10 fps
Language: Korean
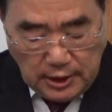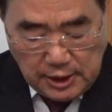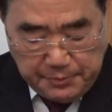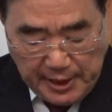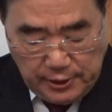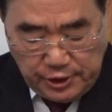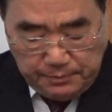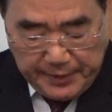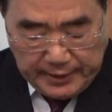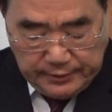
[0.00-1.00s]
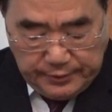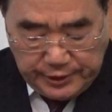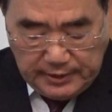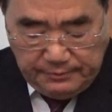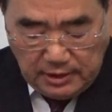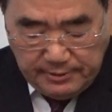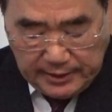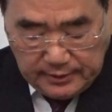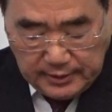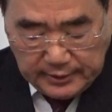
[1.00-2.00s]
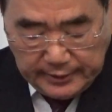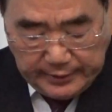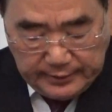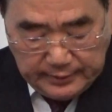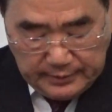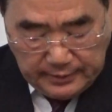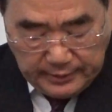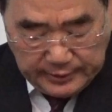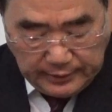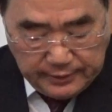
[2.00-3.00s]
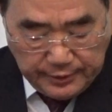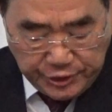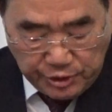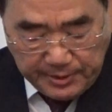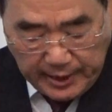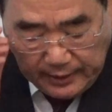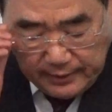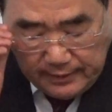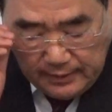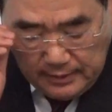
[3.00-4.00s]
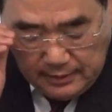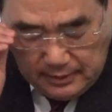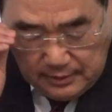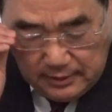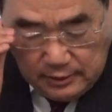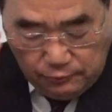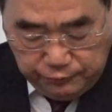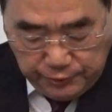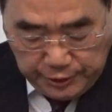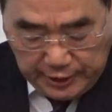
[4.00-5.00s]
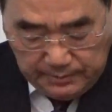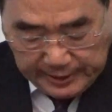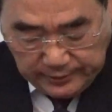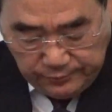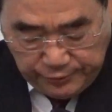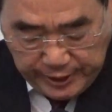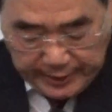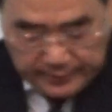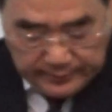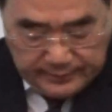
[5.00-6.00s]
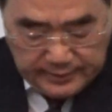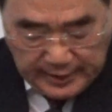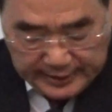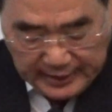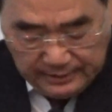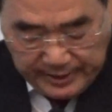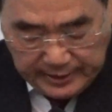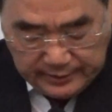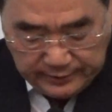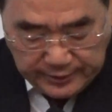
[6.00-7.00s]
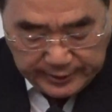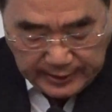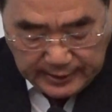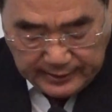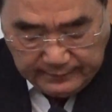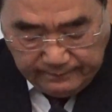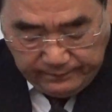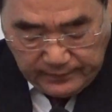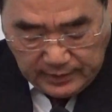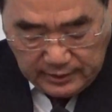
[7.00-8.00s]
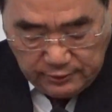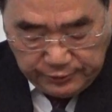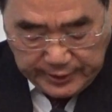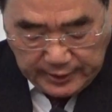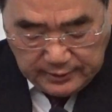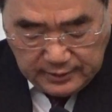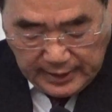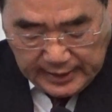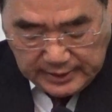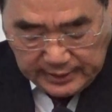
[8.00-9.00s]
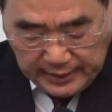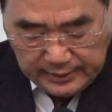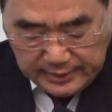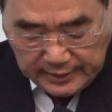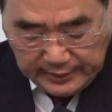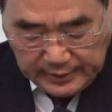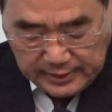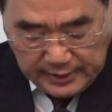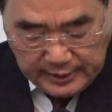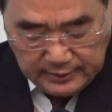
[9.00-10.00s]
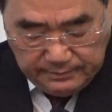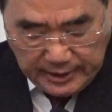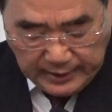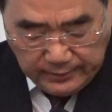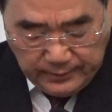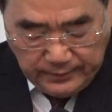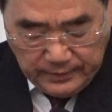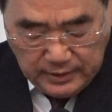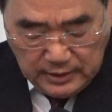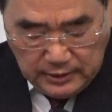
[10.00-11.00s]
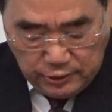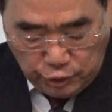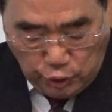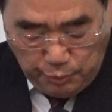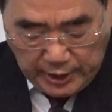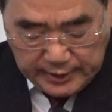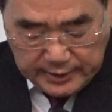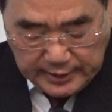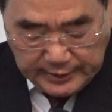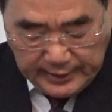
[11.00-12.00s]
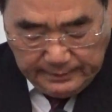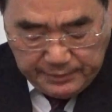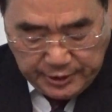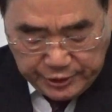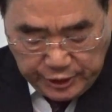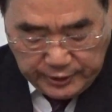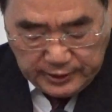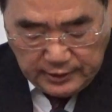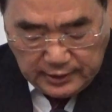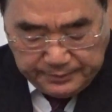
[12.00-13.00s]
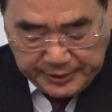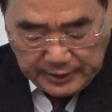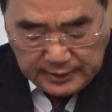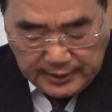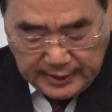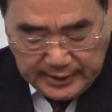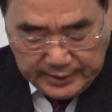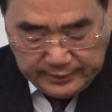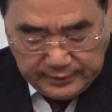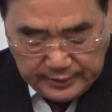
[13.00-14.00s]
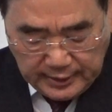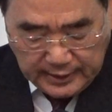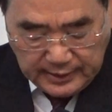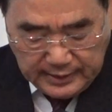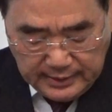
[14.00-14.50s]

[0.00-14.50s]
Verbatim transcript: 십자가를 전파하는 것이 멸망하는 자들에게는 어리석은 것이지만 구원을 받은 우리에게는 하나님의 능력이라 기록되기를 내가 지혜 있는 자들의 지혜를 멸하고 충명한 자들의 병철을 없애리라 하였느니라